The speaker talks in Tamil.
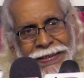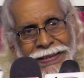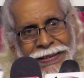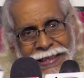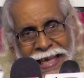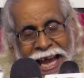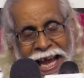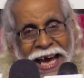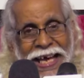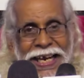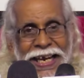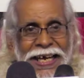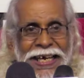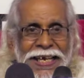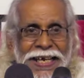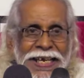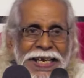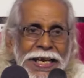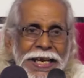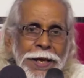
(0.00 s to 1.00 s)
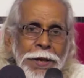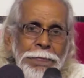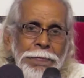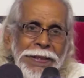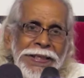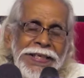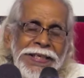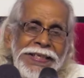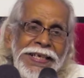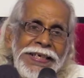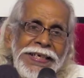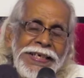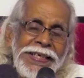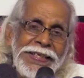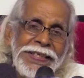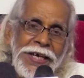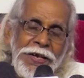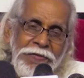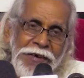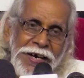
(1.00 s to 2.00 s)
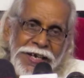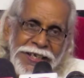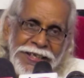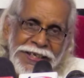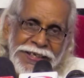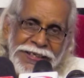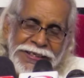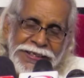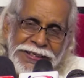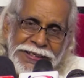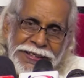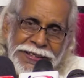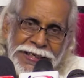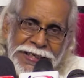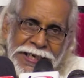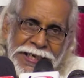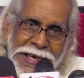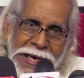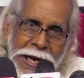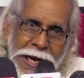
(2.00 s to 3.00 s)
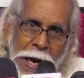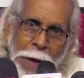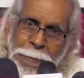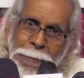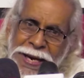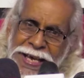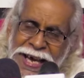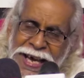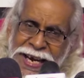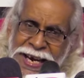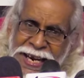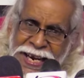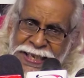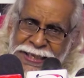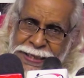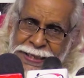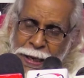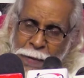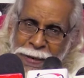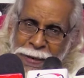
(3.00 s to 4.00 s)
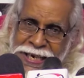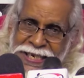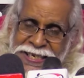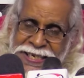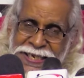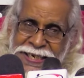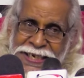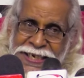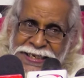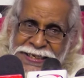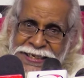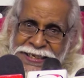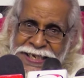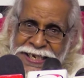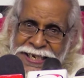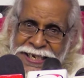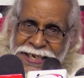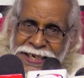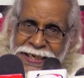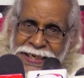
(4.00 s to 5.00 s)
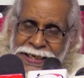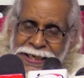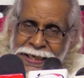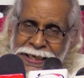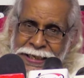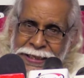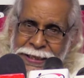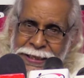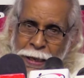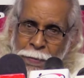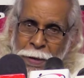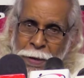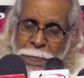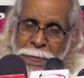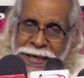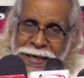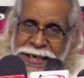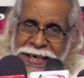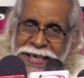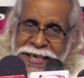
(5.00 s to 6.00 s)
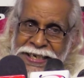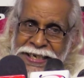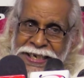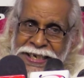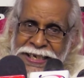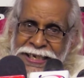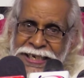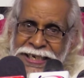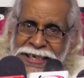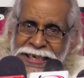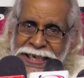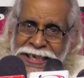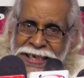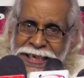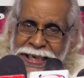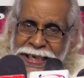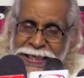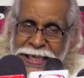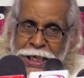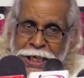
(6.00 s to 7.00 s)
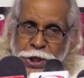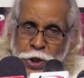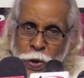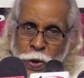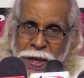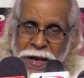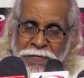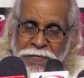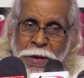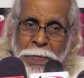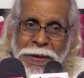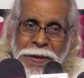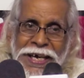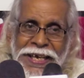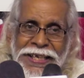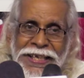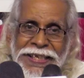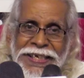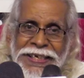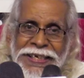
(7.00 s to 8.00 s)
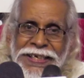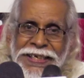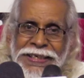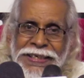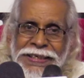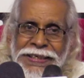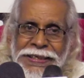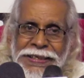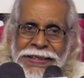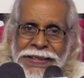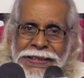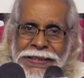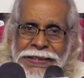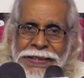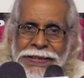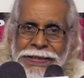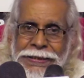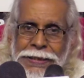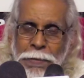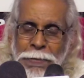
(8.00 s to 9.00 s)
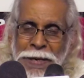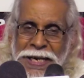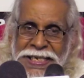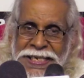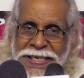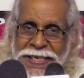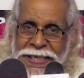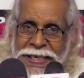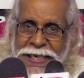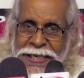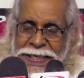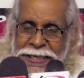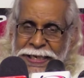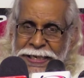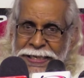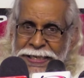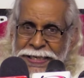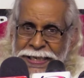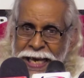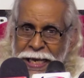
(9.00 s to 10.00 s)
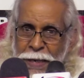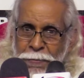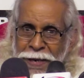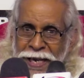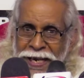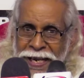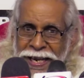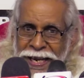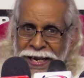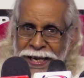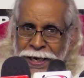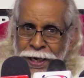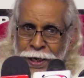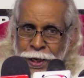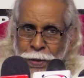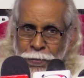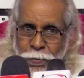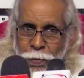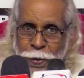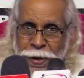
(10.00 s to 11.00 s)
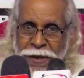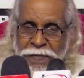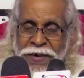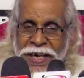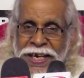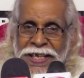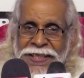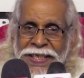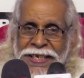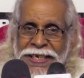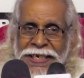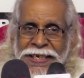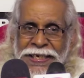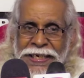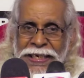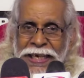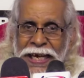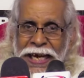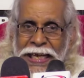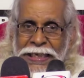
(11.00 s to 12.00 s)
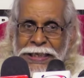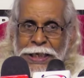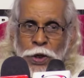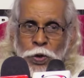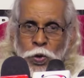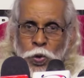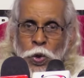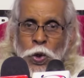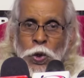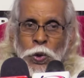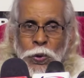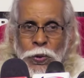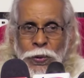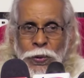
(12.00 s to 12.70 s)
தயாராக இல்லை என்பது திட்ட தெளிவானது அப்படியானால் தமிழரசு கட்சி தமிழ் மக்களுக்கு எதை சொல்ல விரும்புகிறது தமிழரசு கட்சியின் சார்பிலே முடிவெடுத்த அந்த குழு